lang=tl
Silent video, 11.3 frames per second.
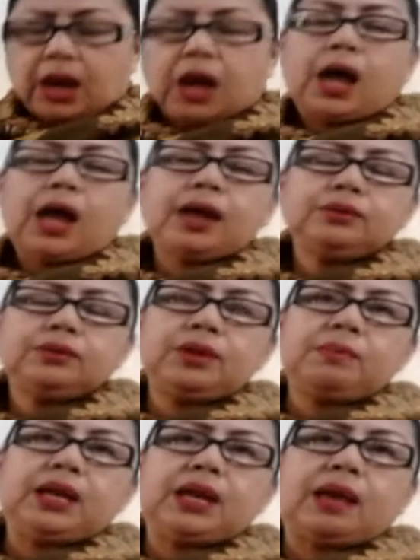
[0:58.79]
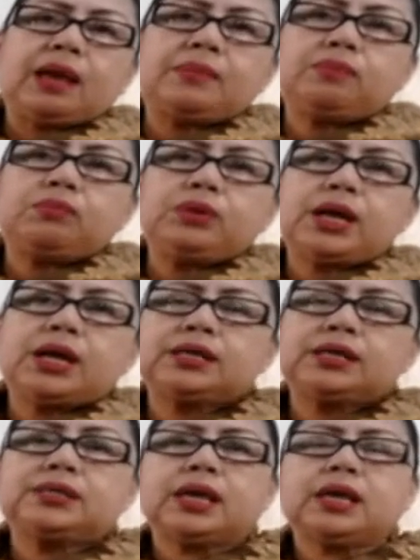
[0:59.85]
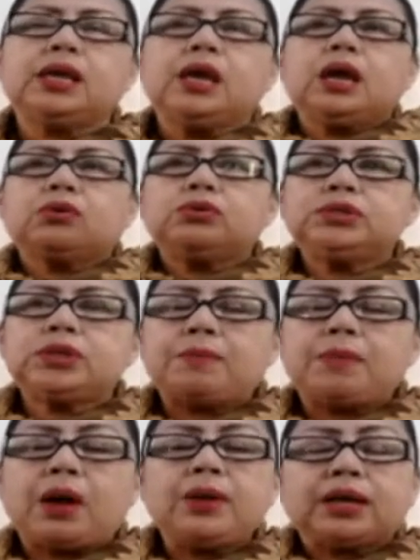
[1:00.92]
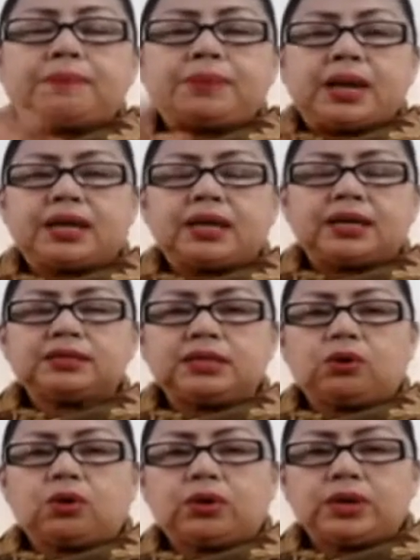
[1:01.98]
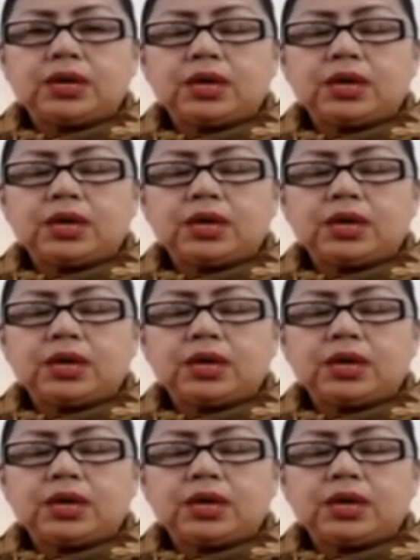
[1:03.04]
Actually, malalaman mo yan kasi kung, abawa, nag-apply ka ng COE,